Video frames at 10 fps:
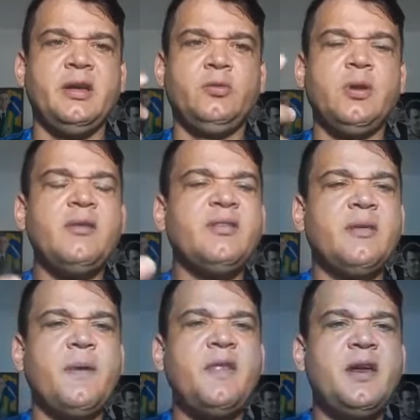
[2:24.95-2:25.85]
Do lado
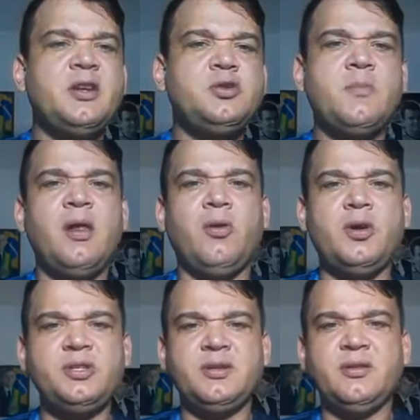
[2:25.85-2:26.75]
dessa padaria tinha uma
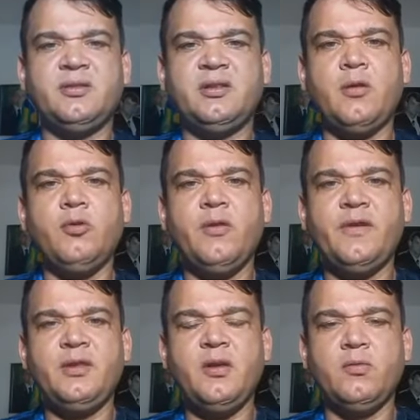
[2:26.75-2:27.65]
loja da Salmo
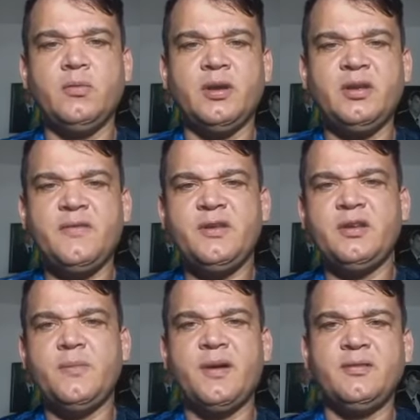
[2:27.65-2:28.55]
91, aqui na
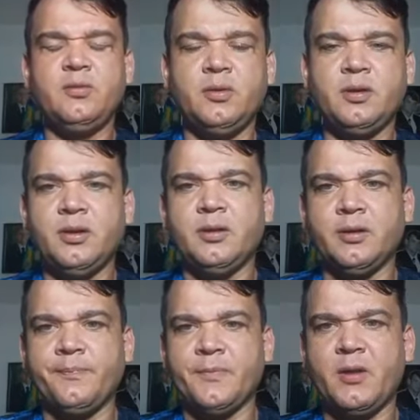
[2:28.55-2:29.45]
Avenida Brasil, aqui na,
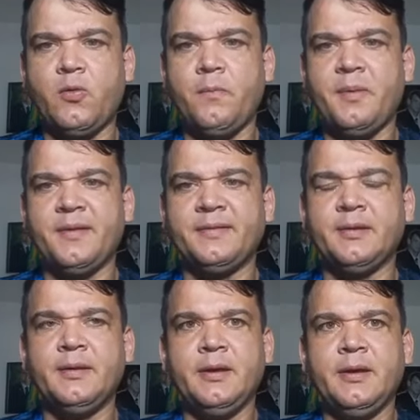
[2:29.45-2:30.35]
na Compensa.